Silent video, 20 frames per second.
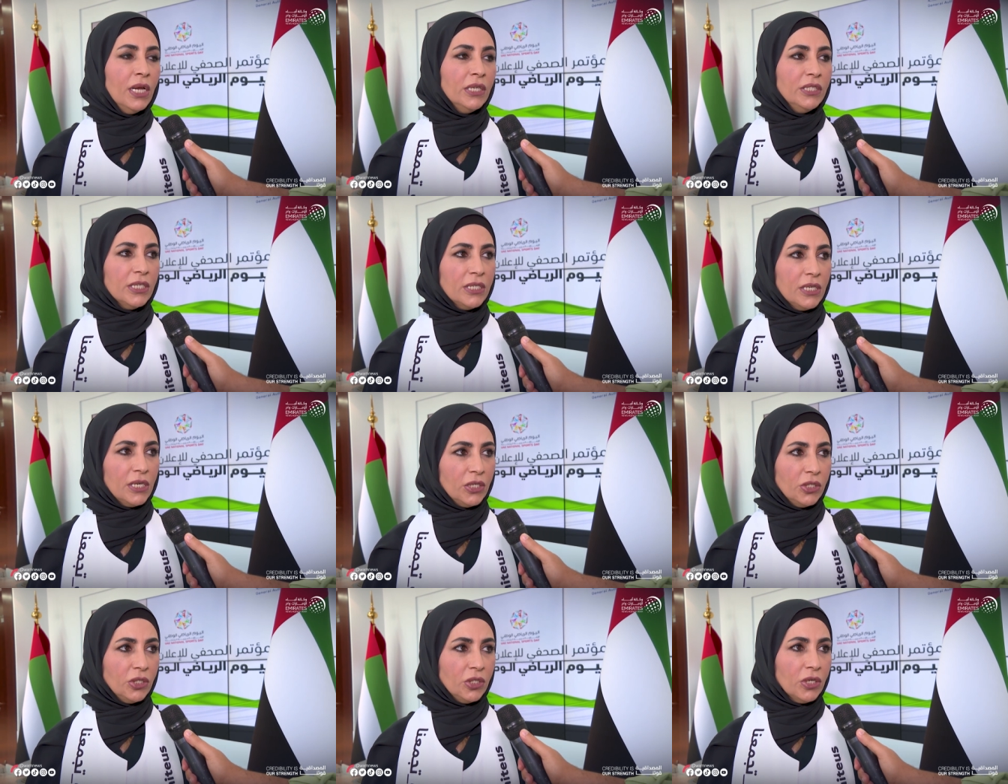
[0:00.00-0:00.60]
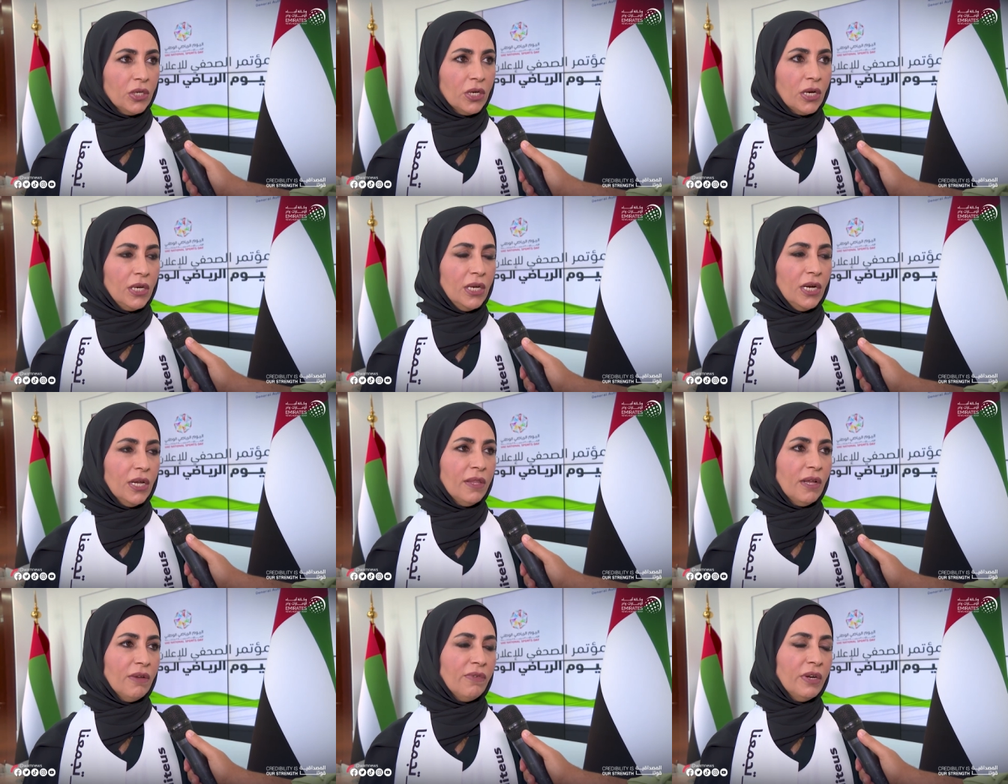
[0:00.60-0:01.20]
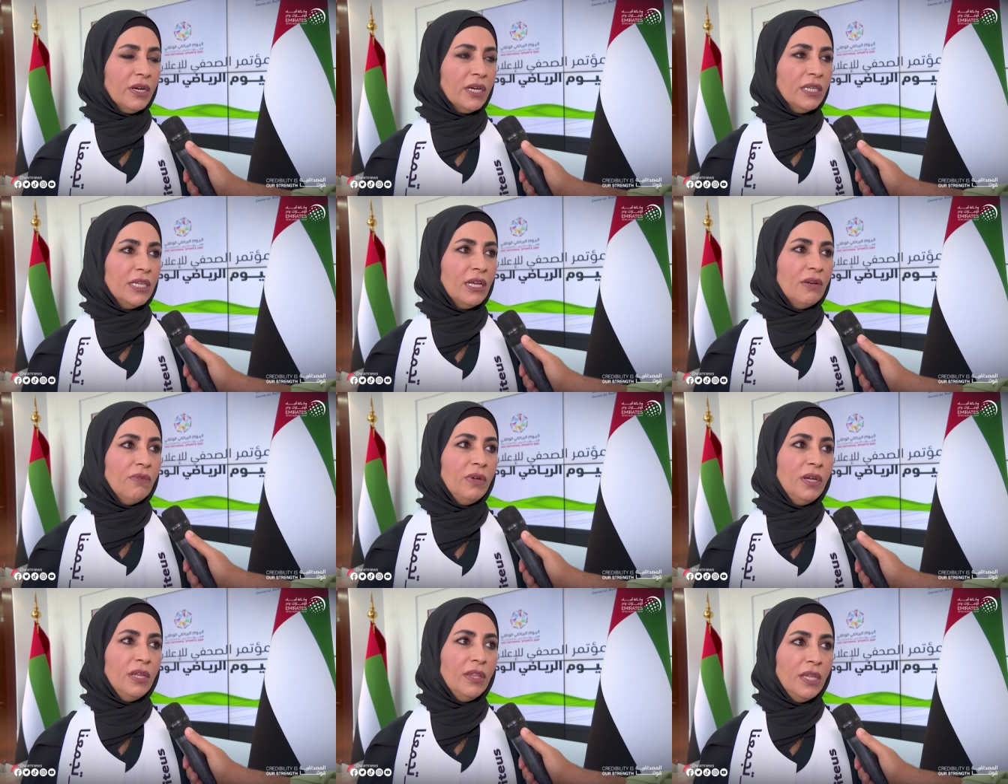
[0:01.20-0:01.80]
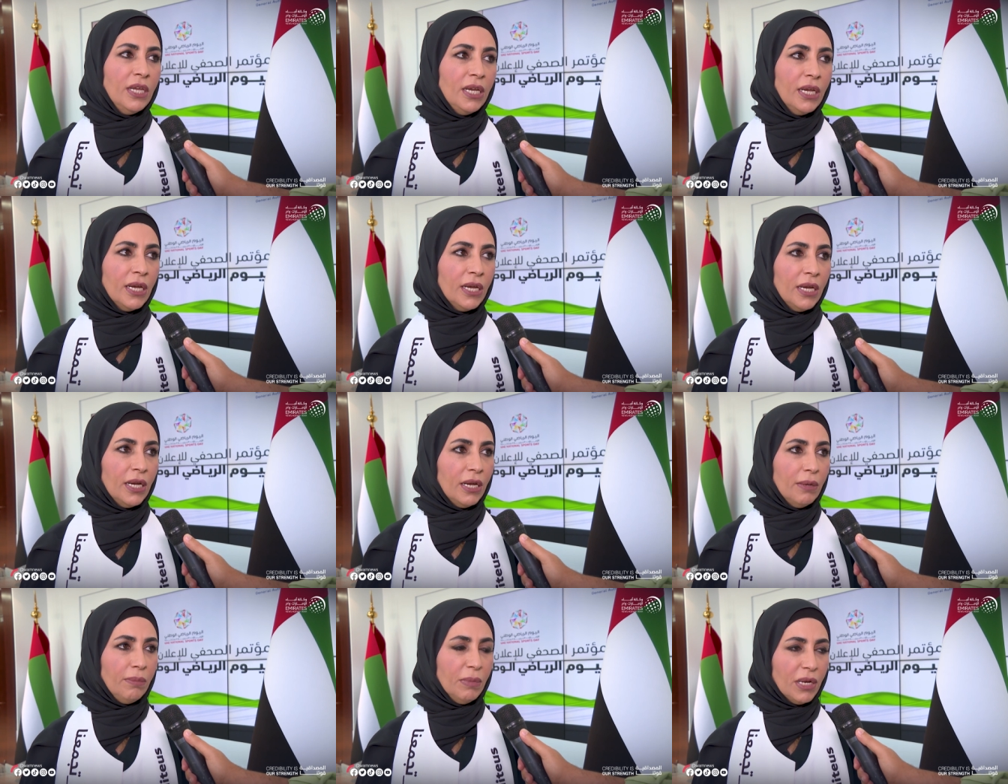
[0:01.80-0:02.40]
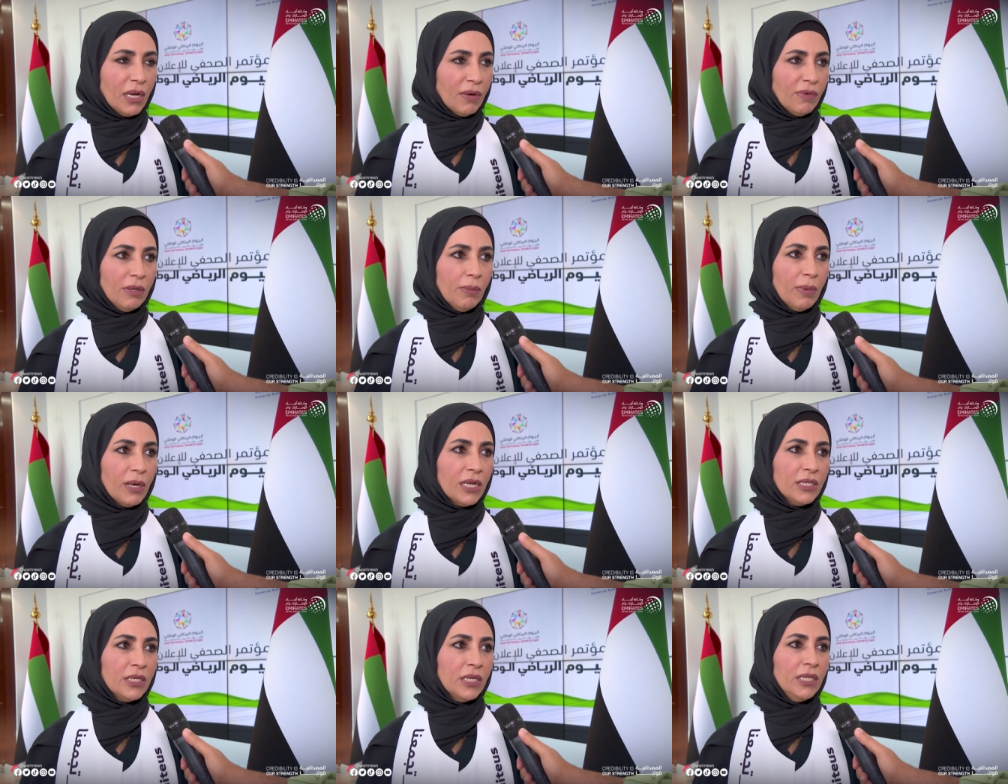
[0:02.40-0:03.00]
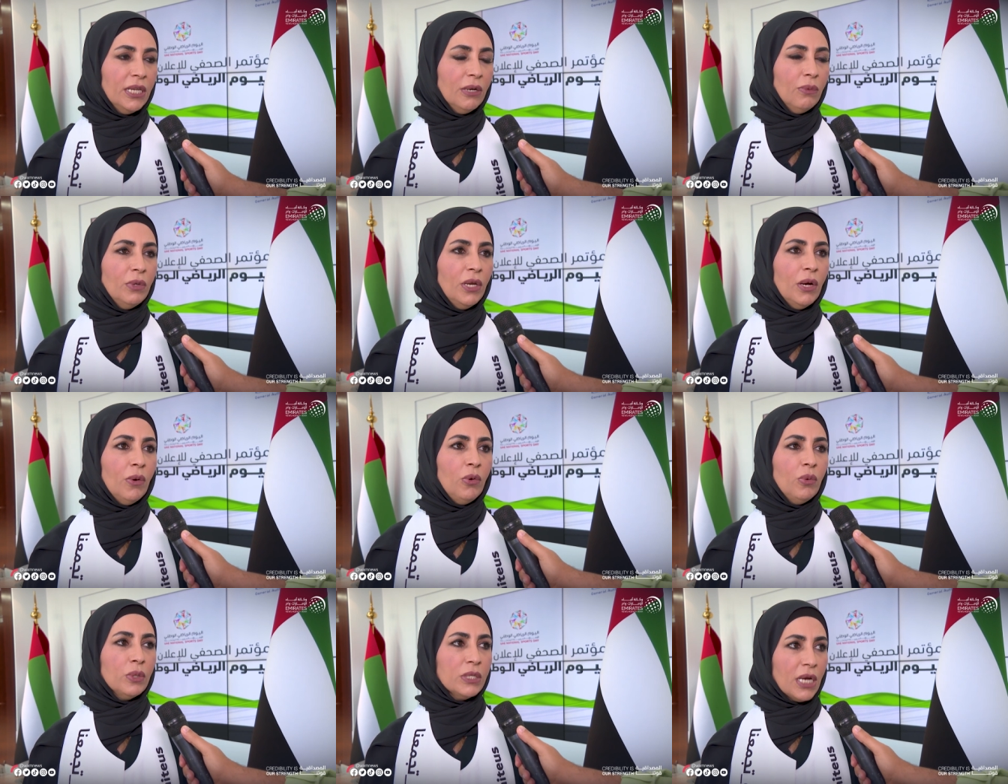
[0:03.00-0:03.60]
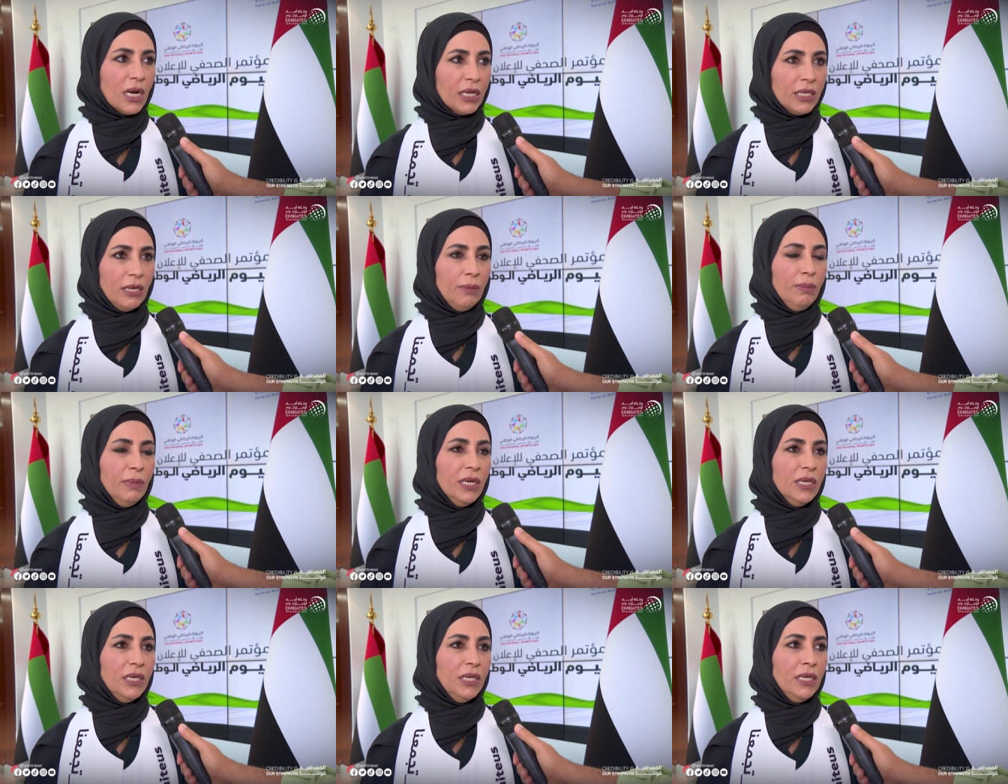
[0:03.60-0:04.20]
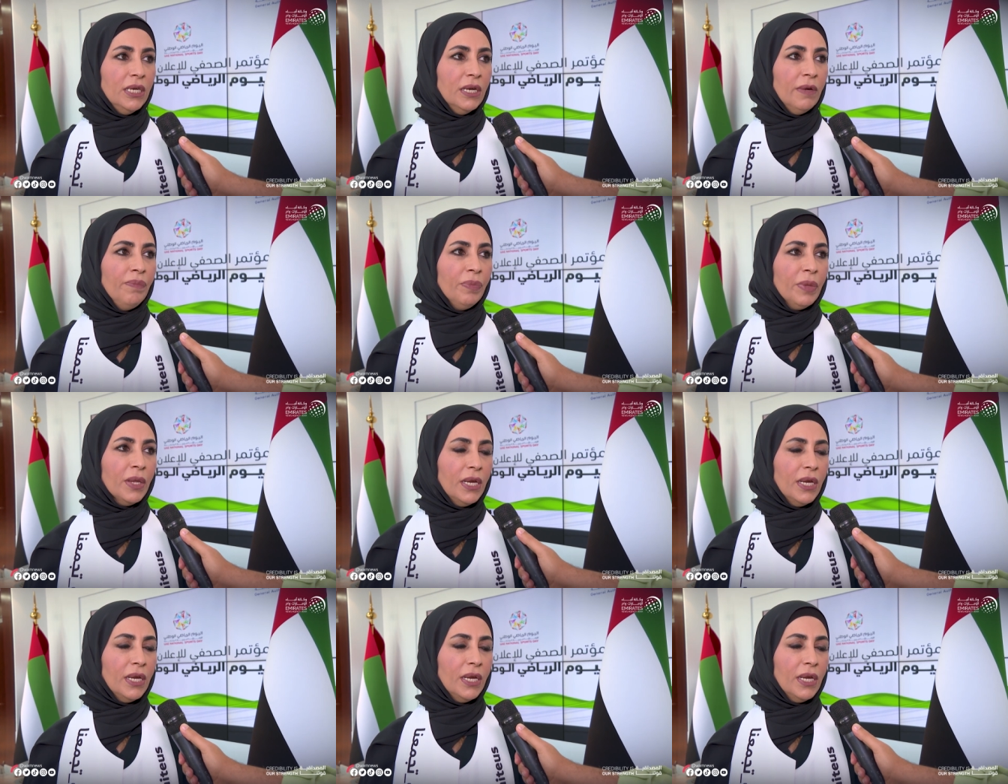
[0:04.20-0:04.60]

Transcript: جزيل الشكر لاعضاء الفريق التنفيذي من كافه امارات الدوله والوزارات المعنيه